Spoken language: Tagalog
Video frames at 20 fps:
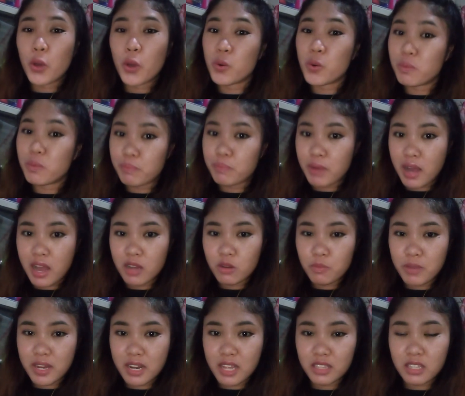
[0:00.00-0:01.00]
kung paano
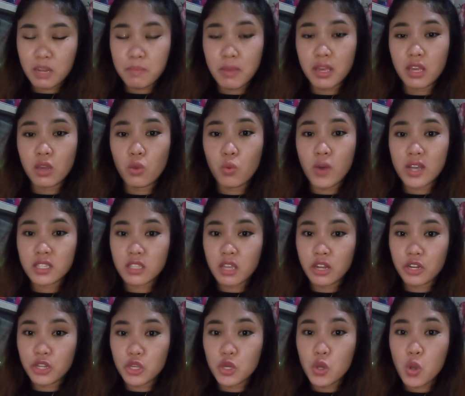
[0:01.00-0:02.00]
ba natin
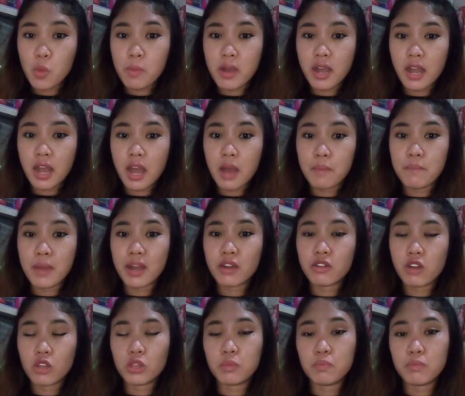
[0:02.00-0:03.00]
maiiwasan yung mga
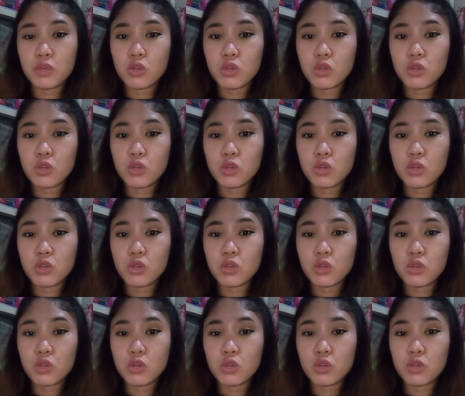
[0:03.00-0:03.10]
background